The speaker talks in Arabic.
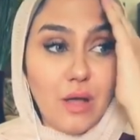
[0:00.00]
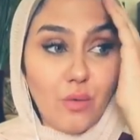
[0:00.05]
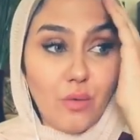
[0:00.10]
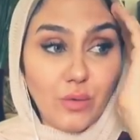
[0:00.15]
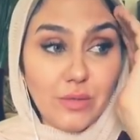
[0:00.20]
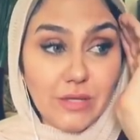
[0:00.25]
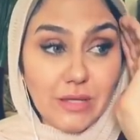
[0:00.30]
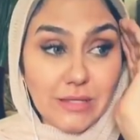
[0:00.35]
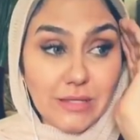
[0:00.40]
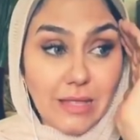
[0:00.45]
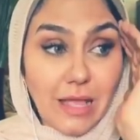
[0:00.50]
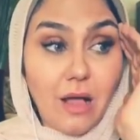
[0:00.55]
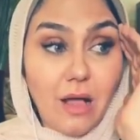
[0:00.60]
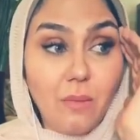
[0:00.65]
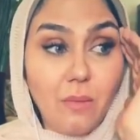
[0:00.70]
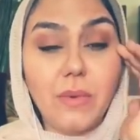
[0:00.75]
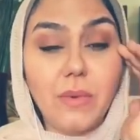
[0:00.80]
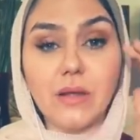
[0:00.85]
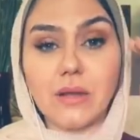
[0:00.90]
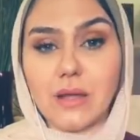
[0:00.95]
وان احنا
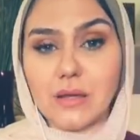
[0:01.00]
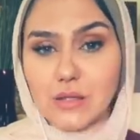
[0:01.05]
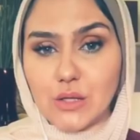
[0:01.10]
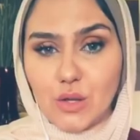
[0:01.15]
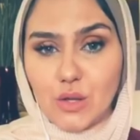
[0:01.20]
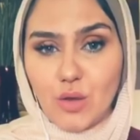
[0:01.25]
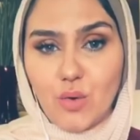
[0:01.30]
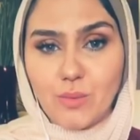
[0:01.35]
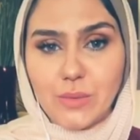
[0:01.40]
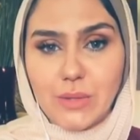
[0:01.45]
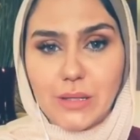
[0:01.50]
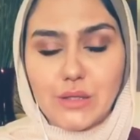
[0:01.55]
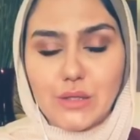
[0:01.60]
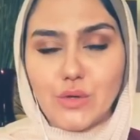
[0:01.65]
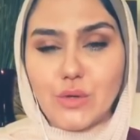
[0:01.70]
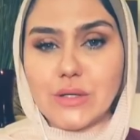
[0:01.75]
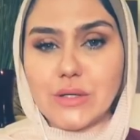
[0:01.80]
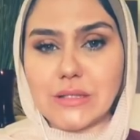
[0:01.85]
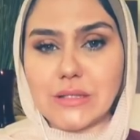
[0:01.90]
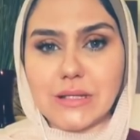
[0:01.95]
نعبر عن الحب يعني
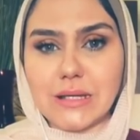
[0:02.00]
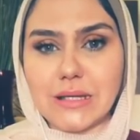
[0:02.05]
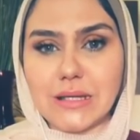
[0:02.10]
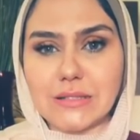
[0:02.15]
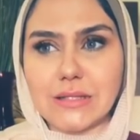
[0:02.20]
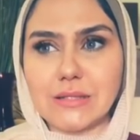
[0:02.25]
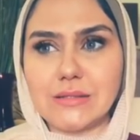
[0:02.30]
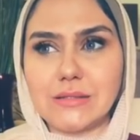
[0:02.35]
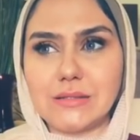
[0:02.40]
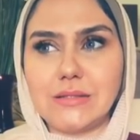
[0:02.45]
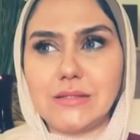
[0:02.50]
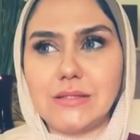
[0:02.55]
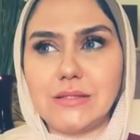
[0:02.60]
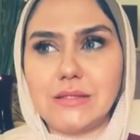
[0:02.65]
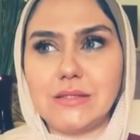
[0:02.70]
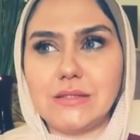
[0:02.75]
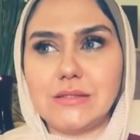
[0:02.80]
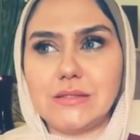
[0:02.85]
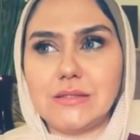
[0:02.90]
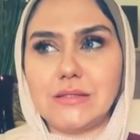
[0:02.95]
لغه الجسد
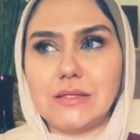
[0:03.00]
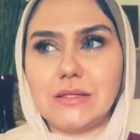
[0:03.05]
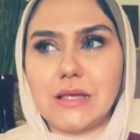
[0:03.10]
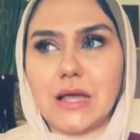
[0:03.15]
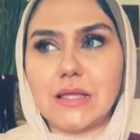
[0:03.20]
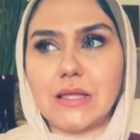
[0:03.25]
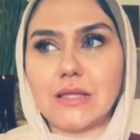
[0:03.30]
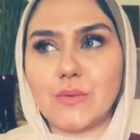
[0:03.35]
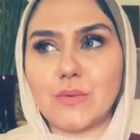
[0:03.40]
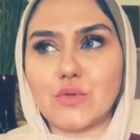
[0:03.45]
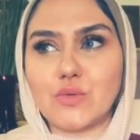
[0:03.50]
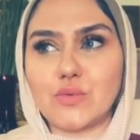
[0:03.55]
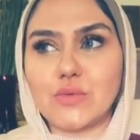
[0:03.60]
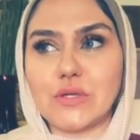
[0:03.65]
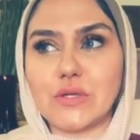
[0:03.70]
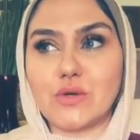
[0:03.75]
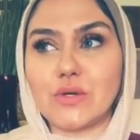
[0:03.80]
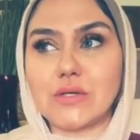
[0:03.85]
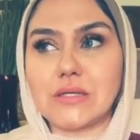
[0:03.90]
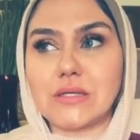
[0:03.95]
دي دي انا بشوف
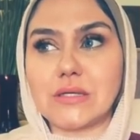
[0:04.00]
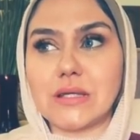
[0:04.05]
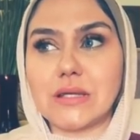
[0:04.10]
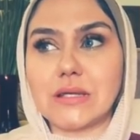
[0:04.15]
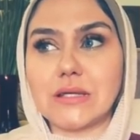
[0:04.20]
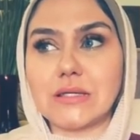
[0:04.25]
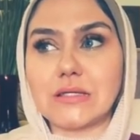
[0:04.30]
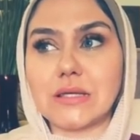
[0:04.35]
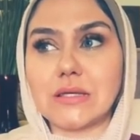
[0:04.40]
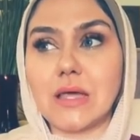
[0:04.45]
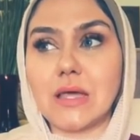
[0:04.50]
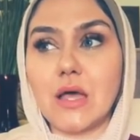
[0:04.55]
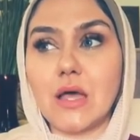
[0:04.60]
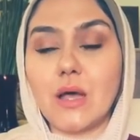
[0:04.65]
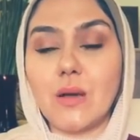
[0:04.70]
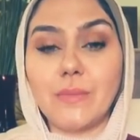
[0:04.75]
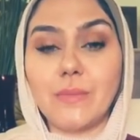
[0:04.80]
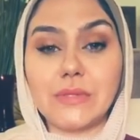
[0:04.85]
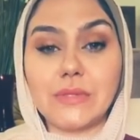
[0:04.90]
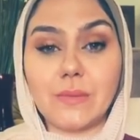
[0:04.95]
ان لغه الجسد
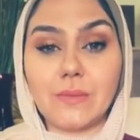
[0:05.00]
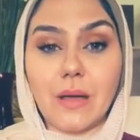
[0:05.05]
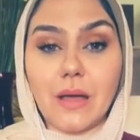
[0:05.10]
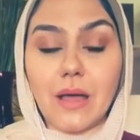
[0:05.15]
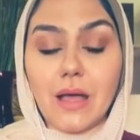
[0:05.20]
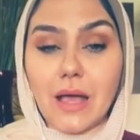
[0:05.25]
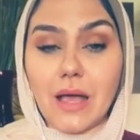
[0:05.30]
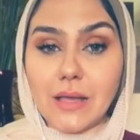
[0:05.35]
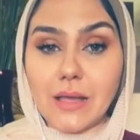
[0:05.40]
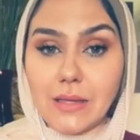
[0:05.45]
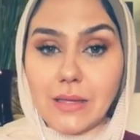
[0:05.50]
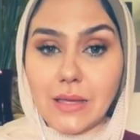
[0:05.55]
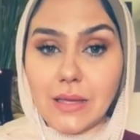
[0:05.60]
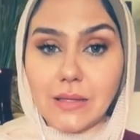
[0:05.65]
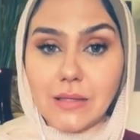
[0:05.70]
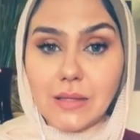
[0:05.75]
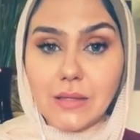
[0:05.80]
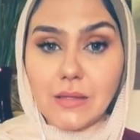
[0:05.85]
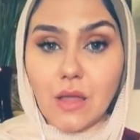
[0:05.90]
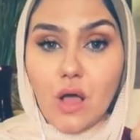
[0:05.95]
بتبقى
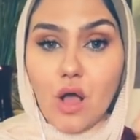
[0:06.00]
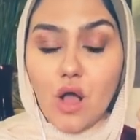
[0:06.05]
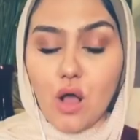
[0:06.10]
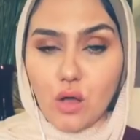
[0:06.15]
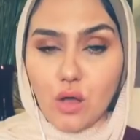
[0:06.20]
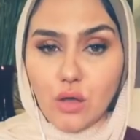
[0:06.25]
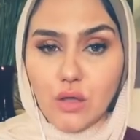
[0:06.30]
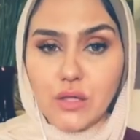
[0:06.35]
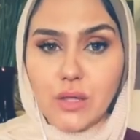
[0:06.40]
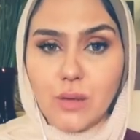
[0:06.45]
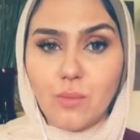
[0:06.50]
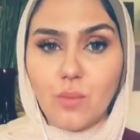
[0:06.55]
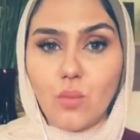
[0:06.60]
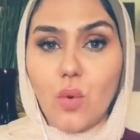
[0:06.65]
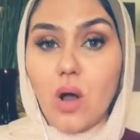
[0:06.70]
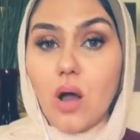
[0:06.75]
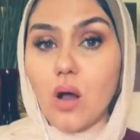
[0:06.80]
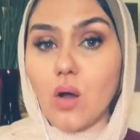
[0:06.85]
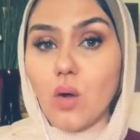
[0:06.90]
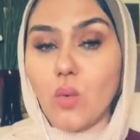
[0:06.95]
احيانا اقيم
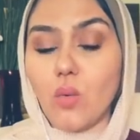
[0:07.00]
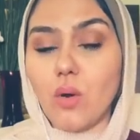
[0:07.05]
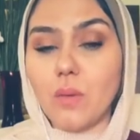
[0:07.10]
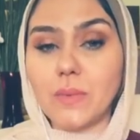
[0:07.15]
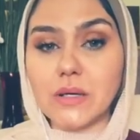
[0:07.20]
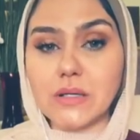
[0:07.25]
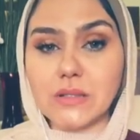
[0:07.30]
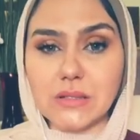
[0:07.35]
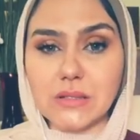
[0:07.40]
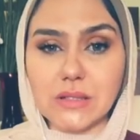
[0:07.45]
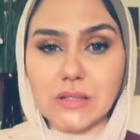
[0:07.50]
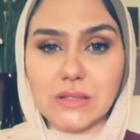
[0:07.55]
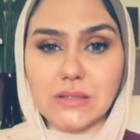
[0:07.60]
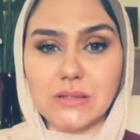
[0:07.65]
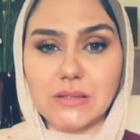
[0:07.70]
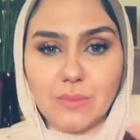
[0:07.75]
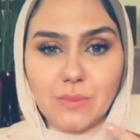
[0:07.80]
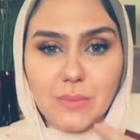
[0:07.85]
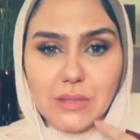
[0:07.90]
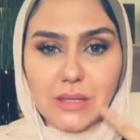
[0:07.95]
واقوى بكتير
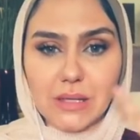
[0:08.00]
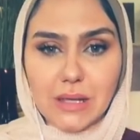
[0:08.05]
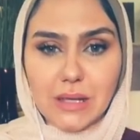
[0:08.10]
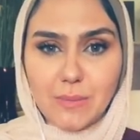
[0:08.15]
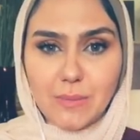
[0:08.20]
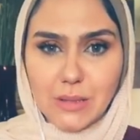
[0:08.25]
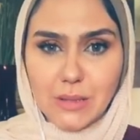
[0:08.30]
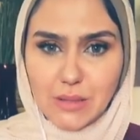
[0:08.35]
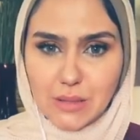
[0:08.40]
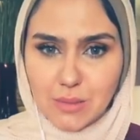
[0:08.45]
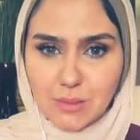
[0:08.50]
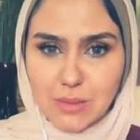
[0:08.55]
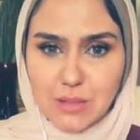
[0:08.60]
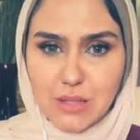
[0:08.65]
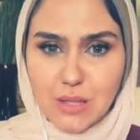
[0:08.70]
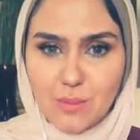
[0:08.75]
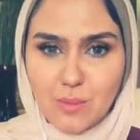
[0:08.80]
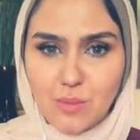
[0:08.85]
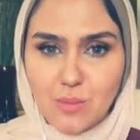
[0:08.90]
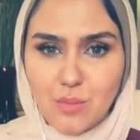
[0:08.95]
جدا من الكلمات اللي
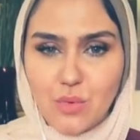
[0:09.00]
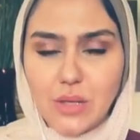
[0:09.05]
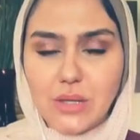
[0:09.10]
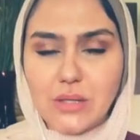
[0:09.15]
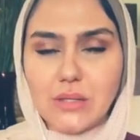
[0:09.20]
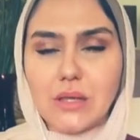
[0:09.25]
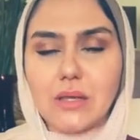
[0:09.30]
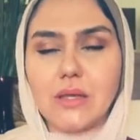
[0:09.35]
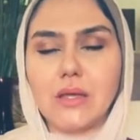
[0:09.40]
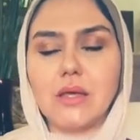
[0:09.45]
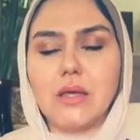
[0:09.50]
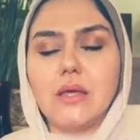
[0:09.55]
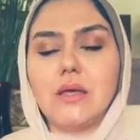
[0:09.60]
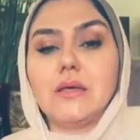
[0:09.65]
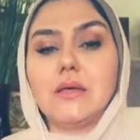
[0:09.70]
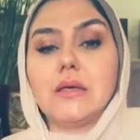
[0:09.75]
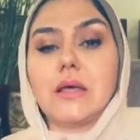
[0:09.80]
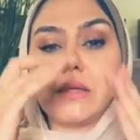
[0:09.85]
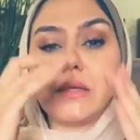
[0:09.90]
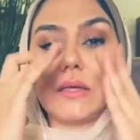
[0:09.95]
بتطلع من بقنا
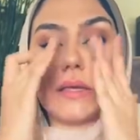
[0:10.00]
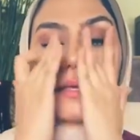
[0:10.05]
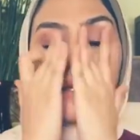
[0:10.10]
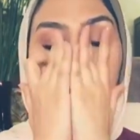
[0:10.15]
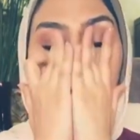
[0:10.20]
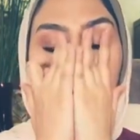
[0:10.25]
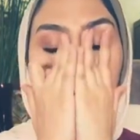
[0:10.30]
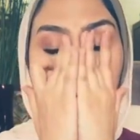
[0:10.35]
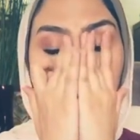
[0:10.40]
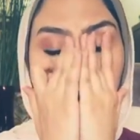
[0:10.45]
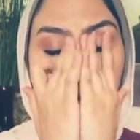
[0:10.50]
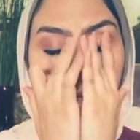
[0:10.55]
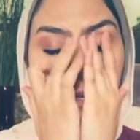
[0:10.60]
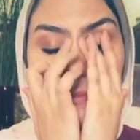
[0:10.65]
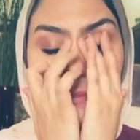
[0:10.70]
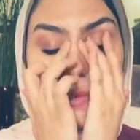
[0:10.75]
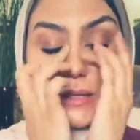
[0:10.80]
يعني ال الكلام اللي